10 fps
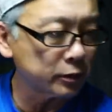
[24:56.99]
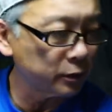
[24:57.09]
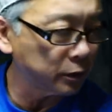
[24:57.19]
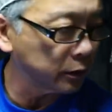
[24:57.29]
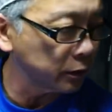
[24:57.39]

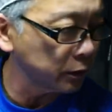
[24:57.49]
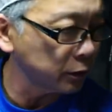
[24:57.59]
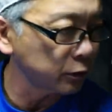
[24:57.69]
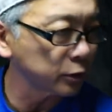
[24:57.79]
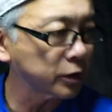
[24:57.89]

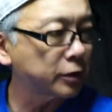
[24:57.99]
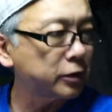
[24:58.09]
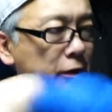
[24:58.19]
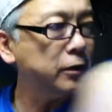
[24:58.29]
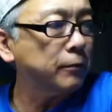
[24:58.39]
えー、と
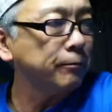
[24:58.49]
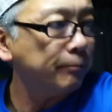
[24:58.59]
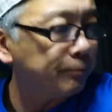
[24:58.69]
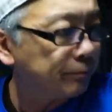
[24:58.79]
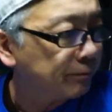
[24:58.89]
さっきね
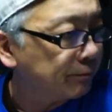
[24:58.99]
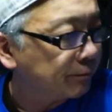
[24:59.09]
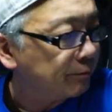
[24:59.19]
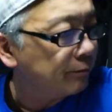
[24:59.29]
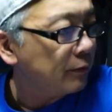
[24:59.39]

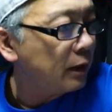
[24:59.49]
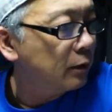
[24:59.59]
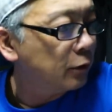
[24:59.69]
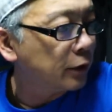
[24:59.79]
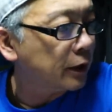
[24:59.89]

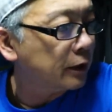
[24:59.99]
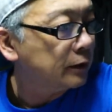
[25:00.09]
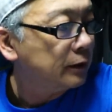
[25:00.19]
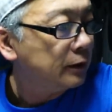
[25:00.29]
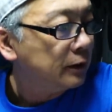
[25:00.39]
これ
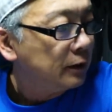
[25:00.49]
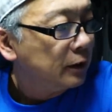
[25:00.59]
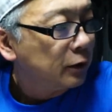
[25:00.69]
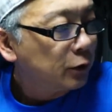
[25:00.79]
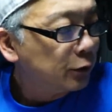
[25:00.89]

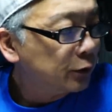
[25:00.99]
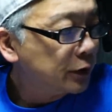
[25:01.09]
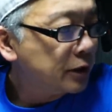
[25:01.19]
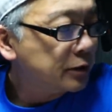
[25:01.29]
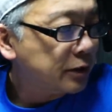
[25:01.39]
この
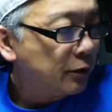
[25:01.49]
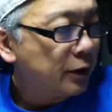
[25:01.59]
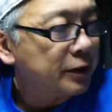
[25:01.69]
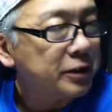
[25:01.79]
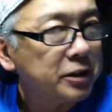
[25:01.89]
レンズでお
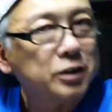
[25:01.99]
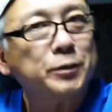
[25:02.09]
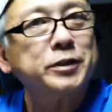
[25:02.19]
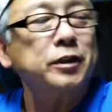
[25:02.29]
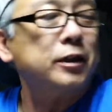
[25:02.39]
話しし
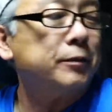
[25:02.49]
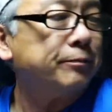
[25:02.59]
ましたがっ